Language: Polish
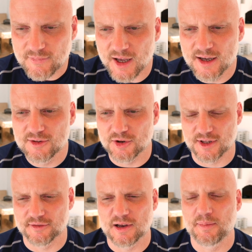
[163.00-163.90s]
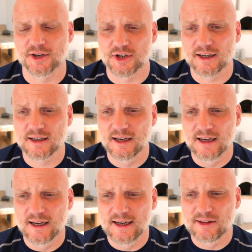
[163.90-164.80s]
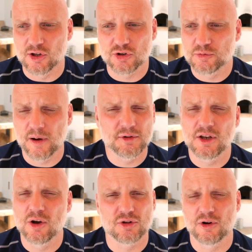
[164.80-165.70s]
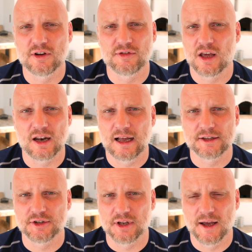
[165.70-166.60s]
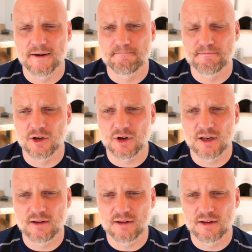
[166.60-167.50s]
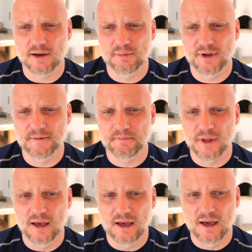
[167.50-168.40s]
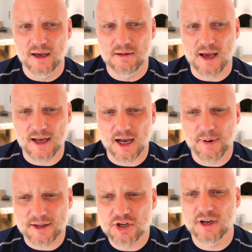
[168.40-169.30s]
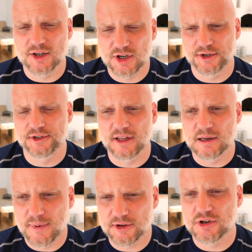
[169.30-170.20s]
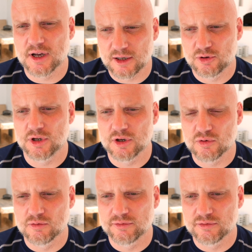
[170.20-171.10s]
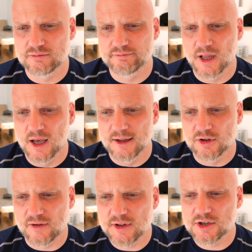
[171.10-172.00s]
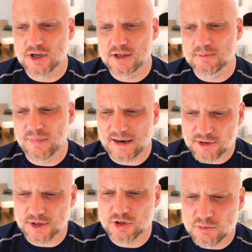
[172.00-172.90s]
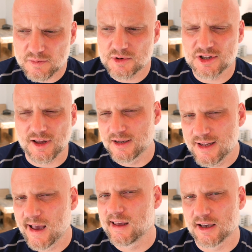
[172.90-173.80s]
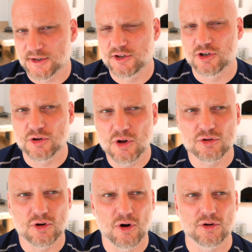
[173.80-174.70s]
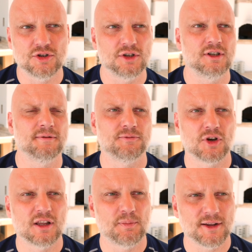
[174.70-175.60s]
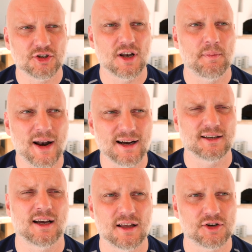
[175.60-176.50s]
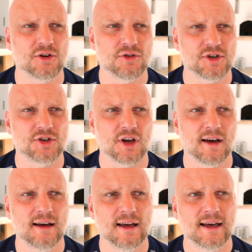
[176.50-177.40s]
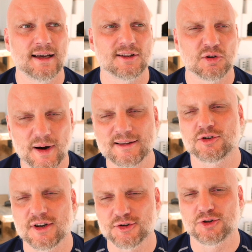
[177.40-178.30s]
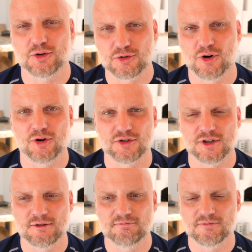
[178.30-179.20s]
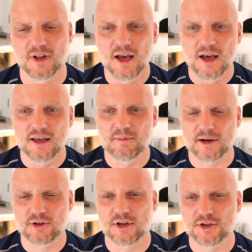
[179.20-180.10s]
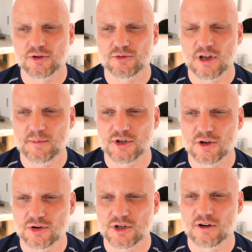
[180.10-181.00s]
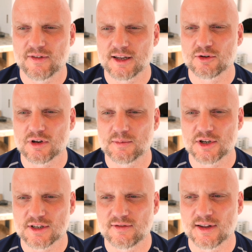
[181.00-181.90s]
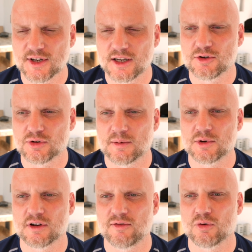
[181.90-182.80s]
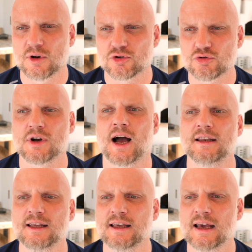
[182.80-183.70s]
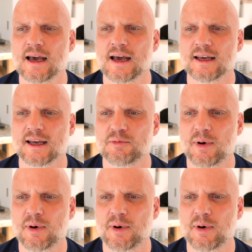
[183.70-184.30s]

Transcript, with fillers: e, dostawca paczek, no to zupełnie nie o to chodzi w tej relacji. Nie? I kochani, jakby, jak, jak patrzę na chrześcijan, jak patrzę na katolików, to nawet jeżeli bardzo często mówimy, że tak nie jest, że to nie o to chodzi, to kiedy patrzę na praktykę naszego życia, to bardzo często o to chodzi. I bardzo często czujemy się rozczarowani, czujemy się zawiedzeni, czujemy się w ogóle oszukani, kiedy